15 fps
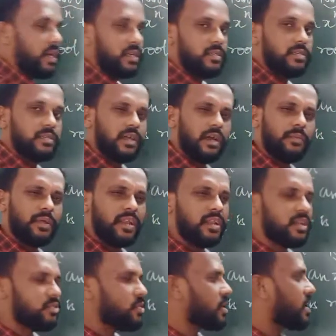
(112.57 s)
ஒன் அப்புறம்
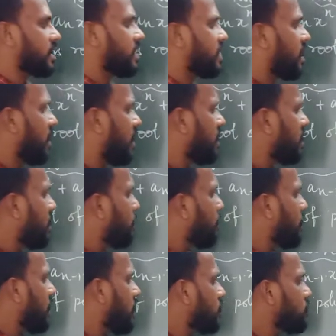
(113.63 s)
என்ன அர்த்தம் கேட்டிங்கன்னா
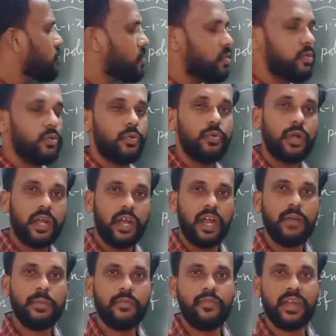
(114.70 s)
பிக்கும் கியூக்கும்
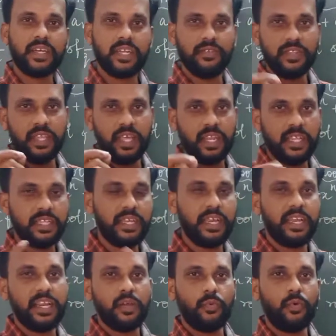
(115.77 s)
காமன் ஃபேக்டர் வந்து என்னதுன்னு
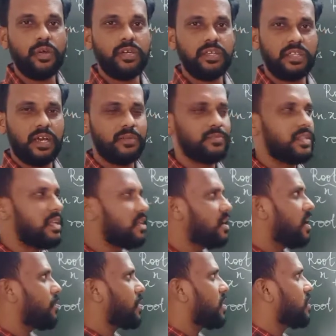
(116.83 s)
கேட்டிங்கன்னா ஒன்று தான்
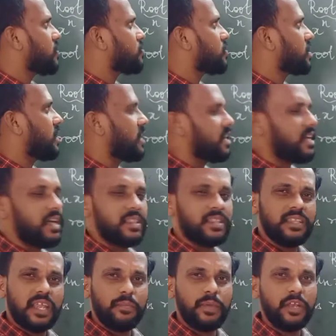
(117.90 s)
அப்புறம் என்ன அர்த்தம்னு கேட்டிங்கன்னா
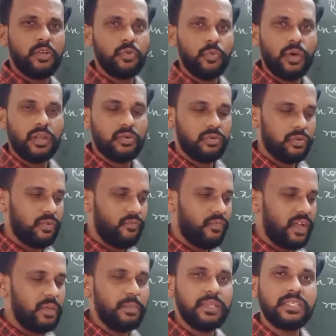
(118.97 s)
த்ரீ பை டூவாக இருக்கும்
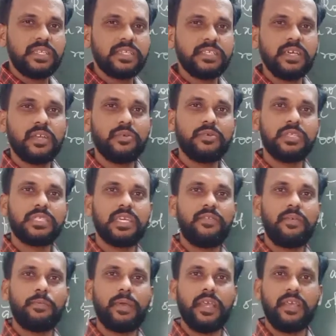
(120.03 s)
ஃபைவ் பை சிக்ஸாக இருக்கும்
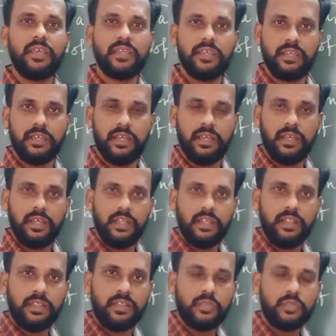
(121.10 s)
செவன் பை
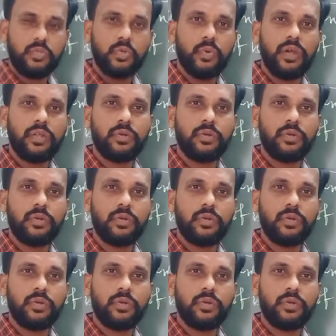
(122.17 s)
டூவாக